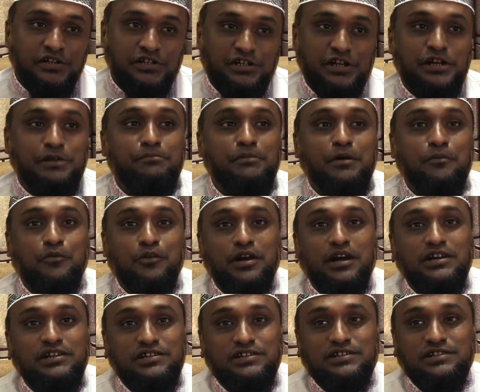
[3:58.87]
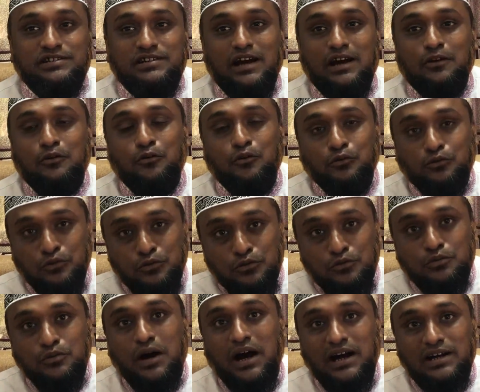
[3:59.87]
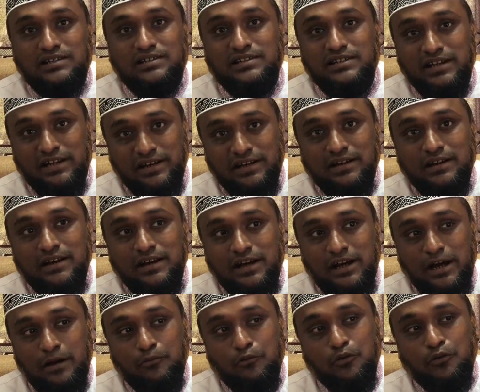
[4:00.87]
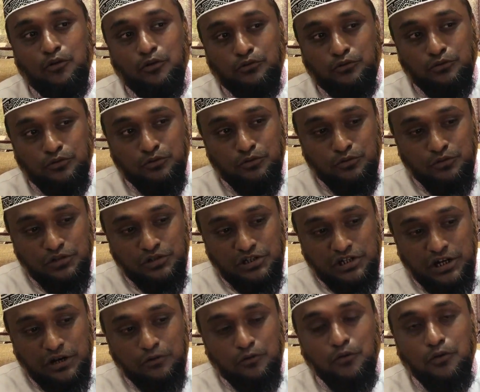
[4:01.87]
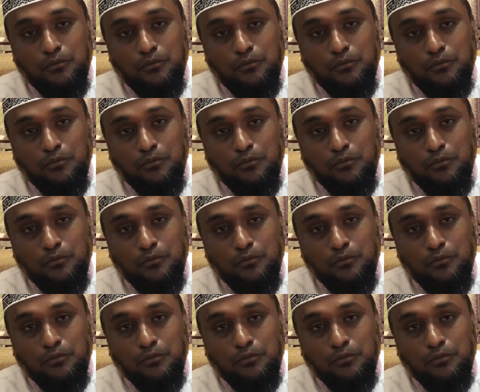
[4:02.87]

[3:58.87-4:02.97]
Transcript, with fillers: সেই মেমোরাইজ তার কতটুকু আছে এবং কতটুকু সে